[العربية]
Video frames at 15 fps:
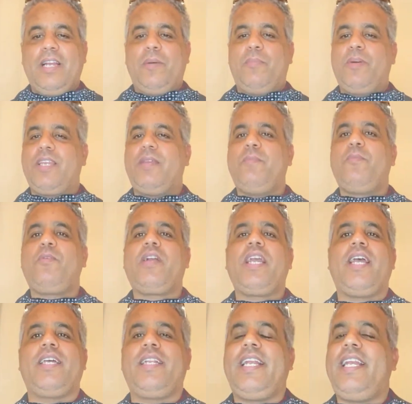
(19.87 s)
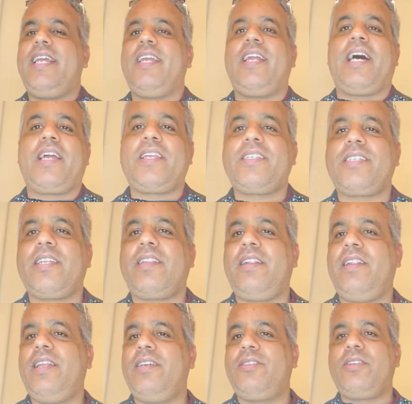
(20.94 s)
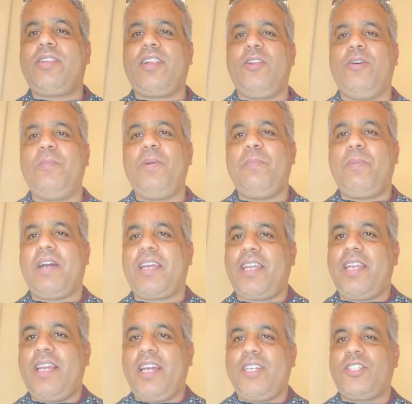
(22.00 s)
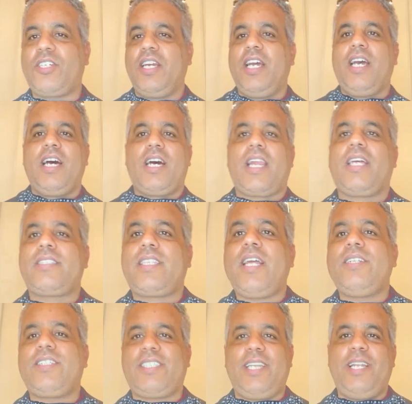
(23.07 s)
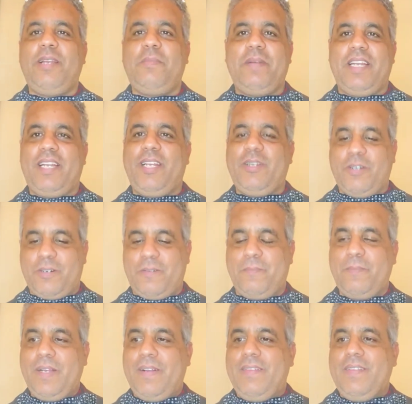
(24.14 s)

المهم وكاع العريصات اللي درت لهم الماكياج راه تنسلم عليهم